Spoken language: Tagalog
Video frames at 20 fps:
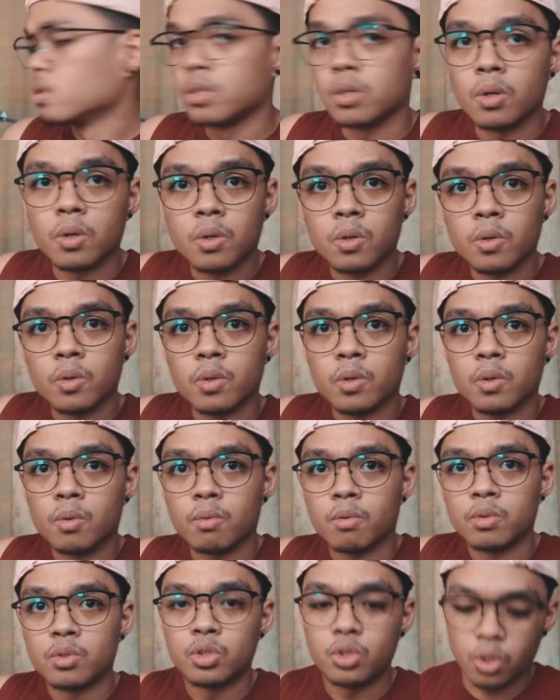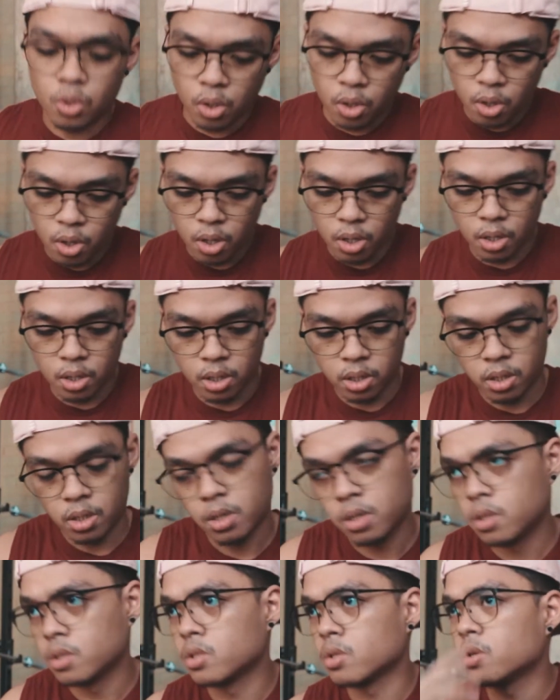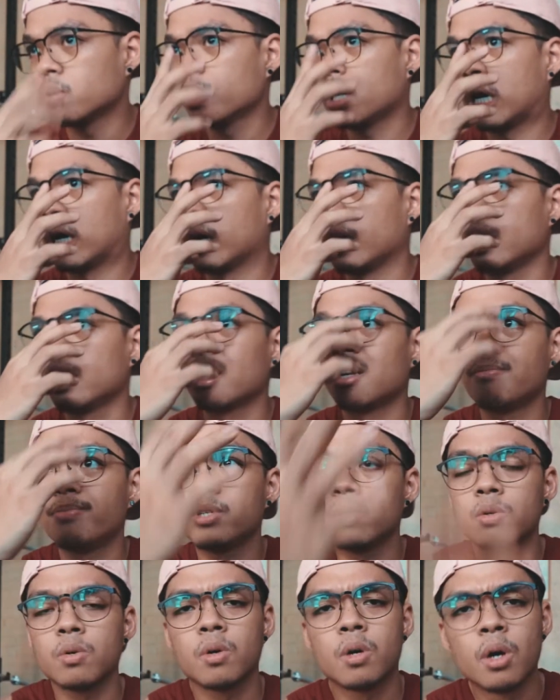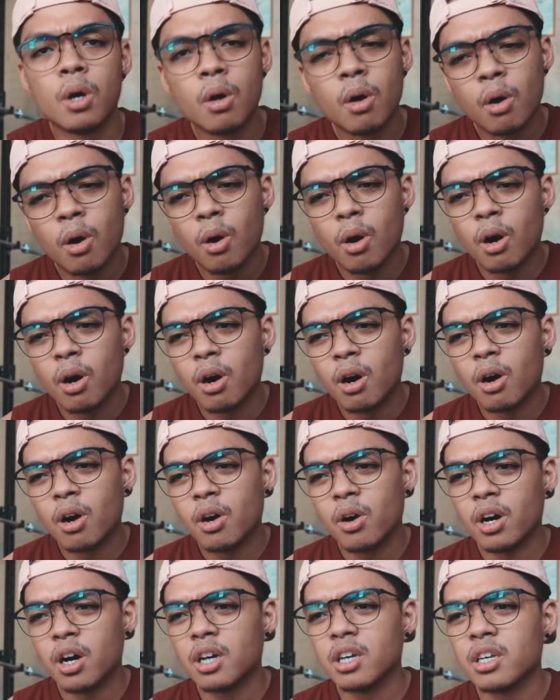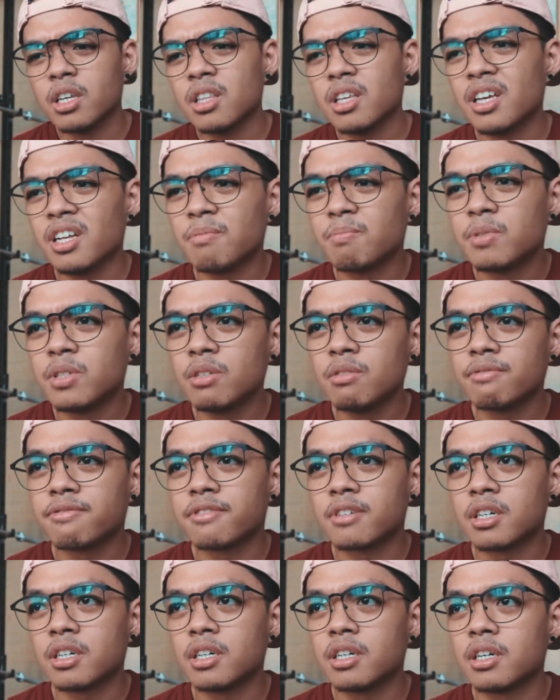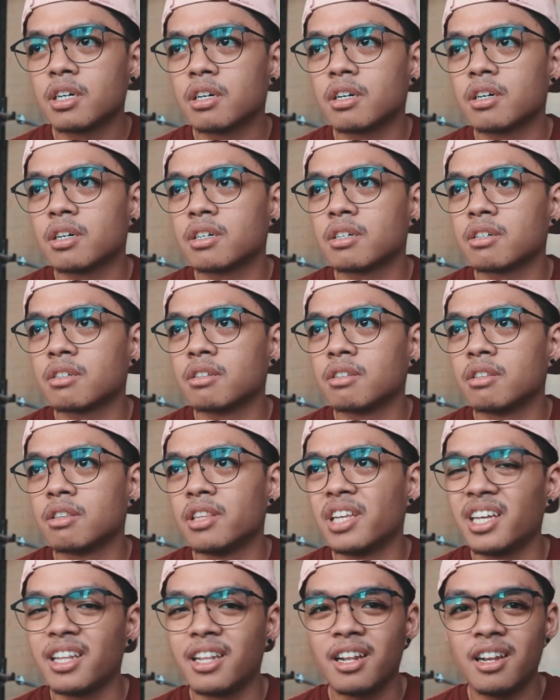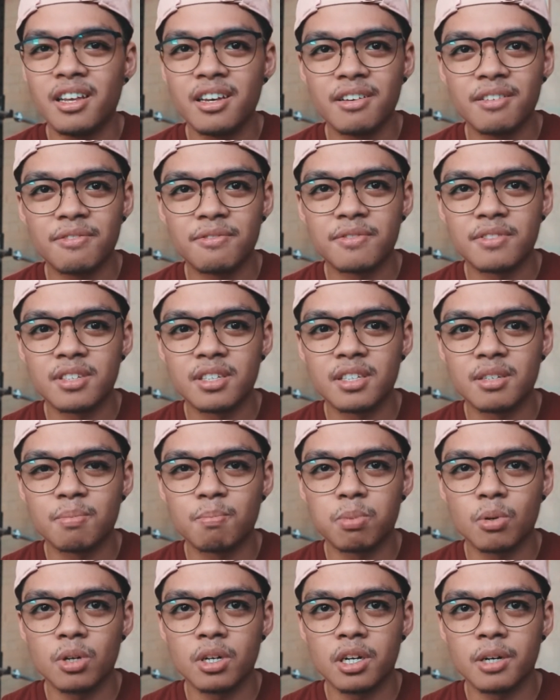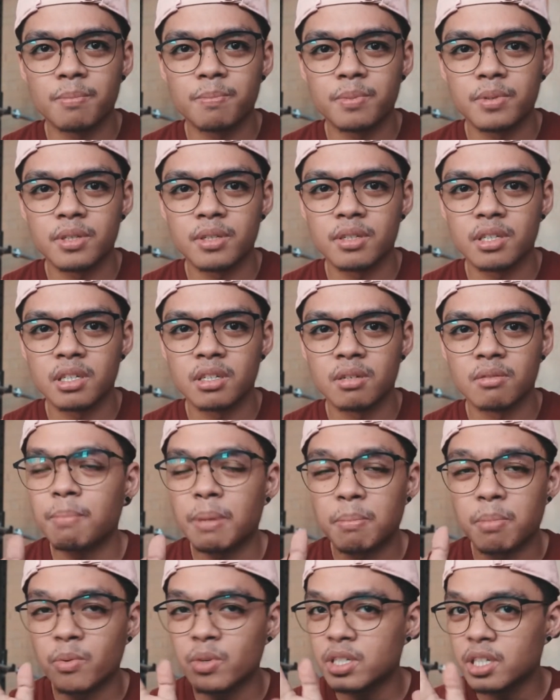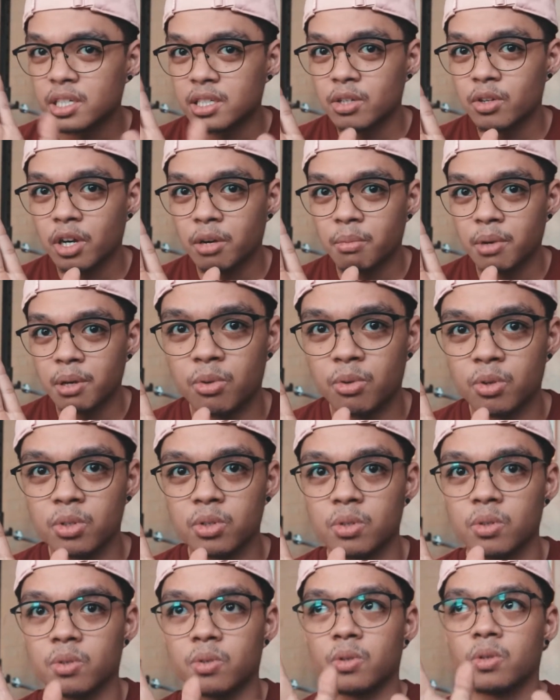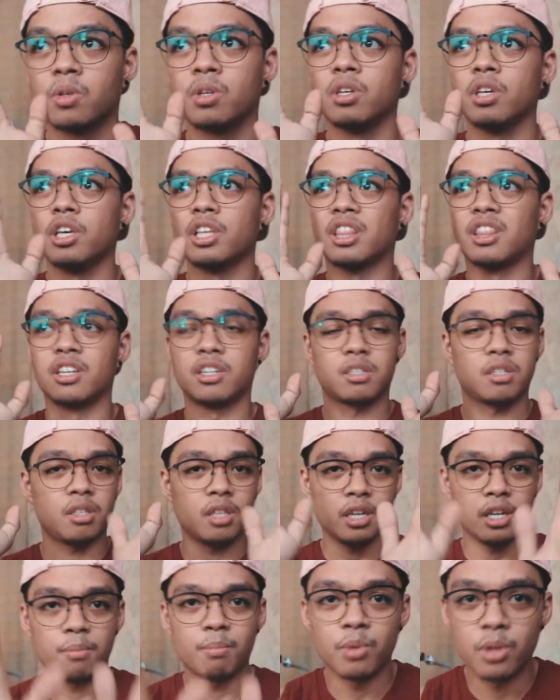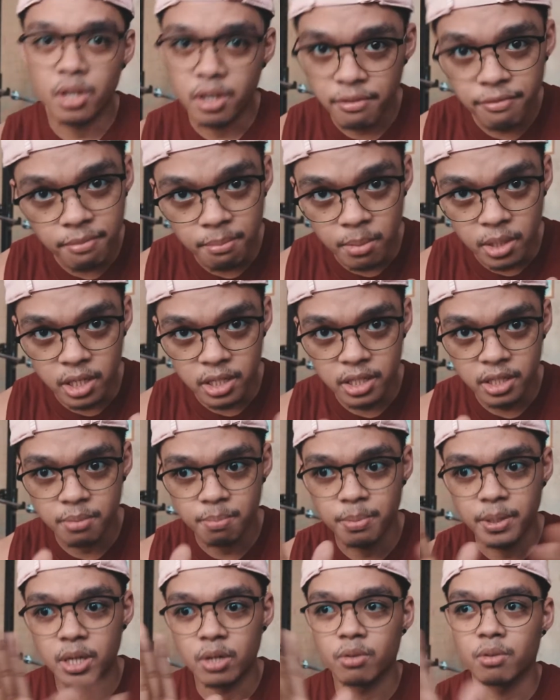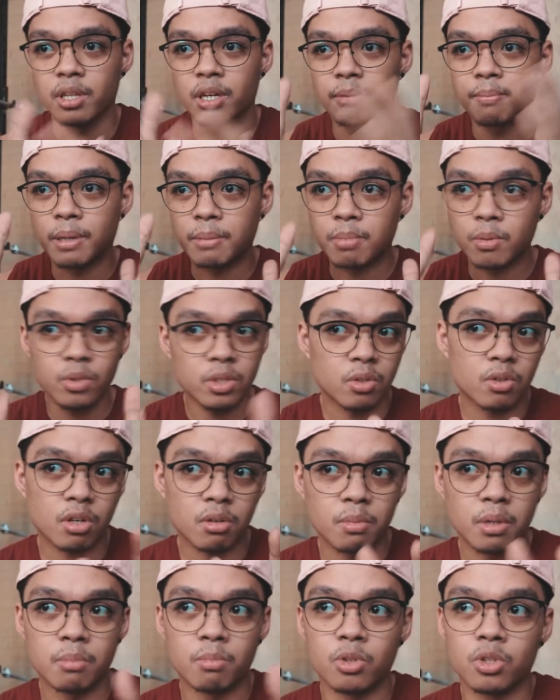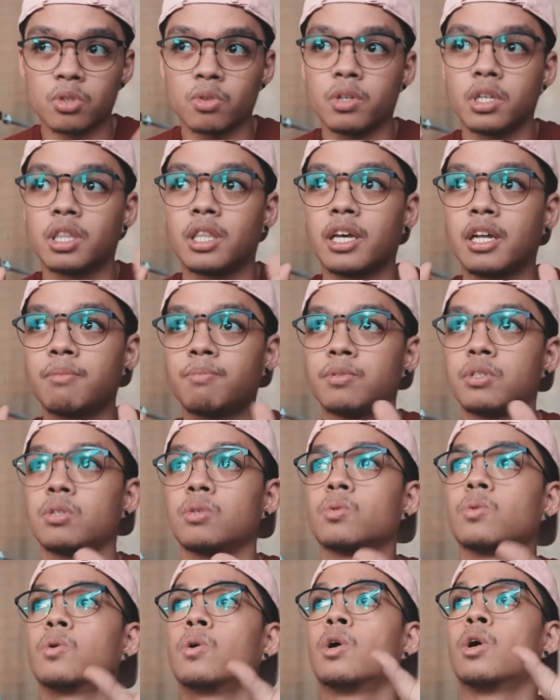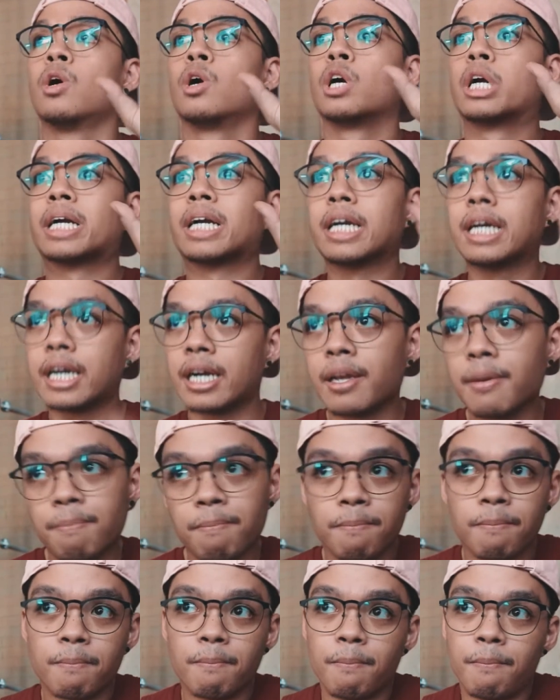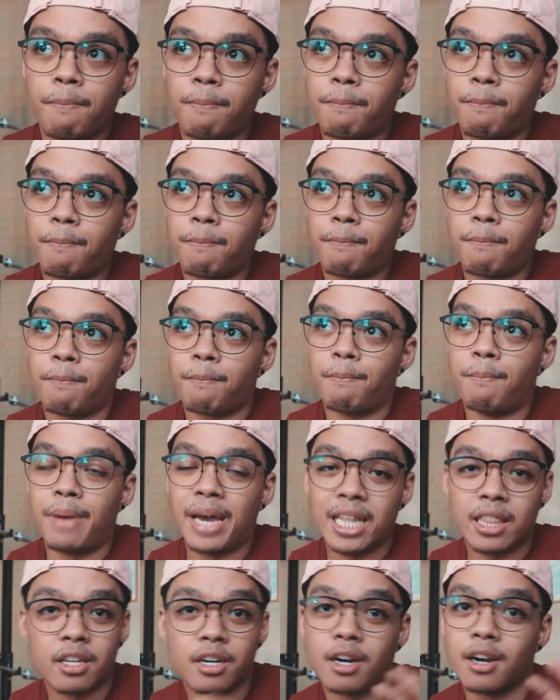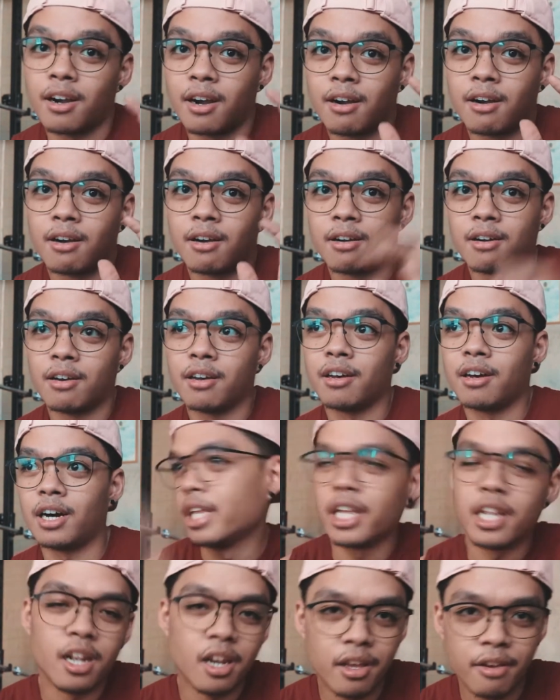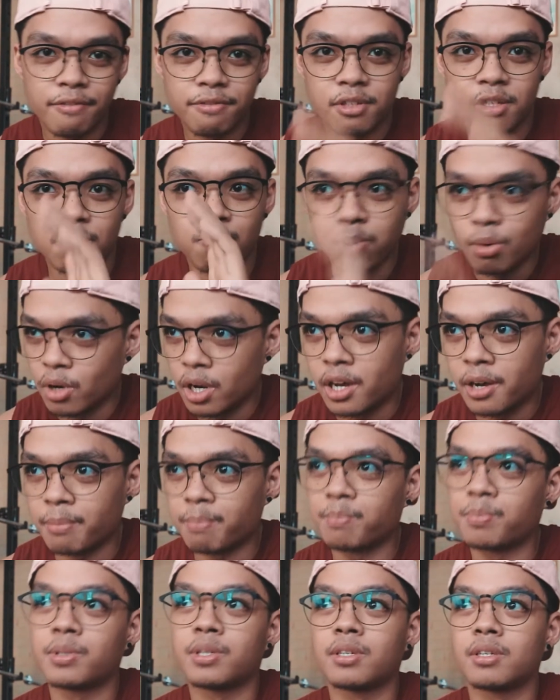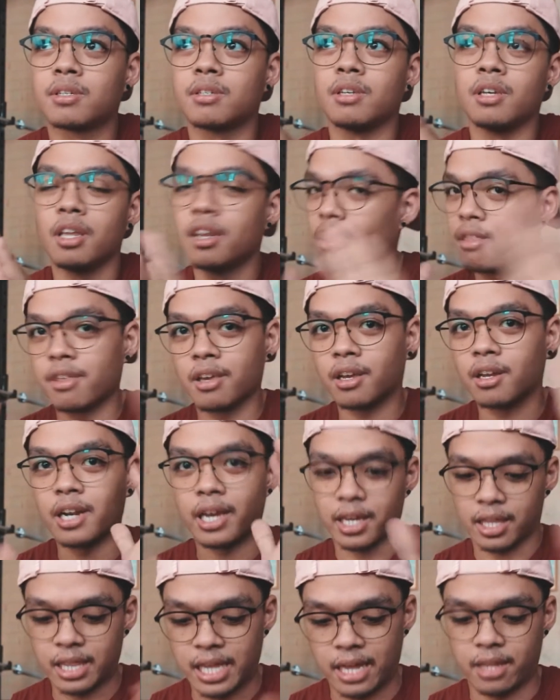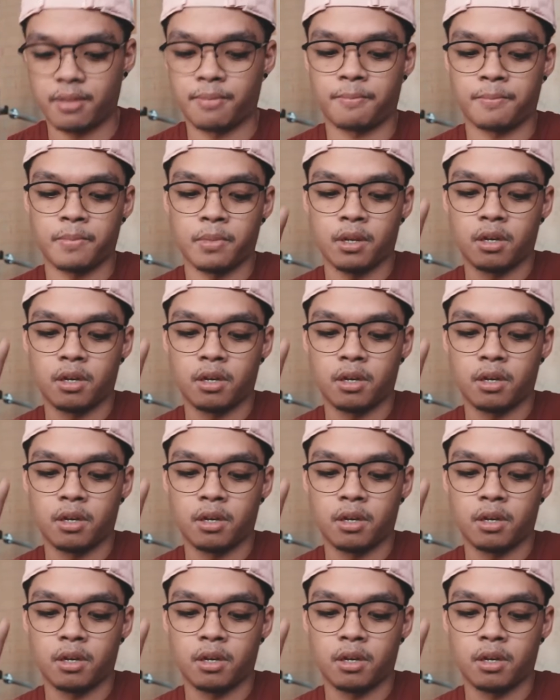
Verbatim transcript: So, chalk. So yeah, it helps you It helps you for uh, deadlifts, pull-ups. Nagpapawis kasi yung mo, so it doesn't help you lift much, pero nagpapawis yung kamay mo, so it helps you grip better. Deadlifts, pull-ups, anything like that.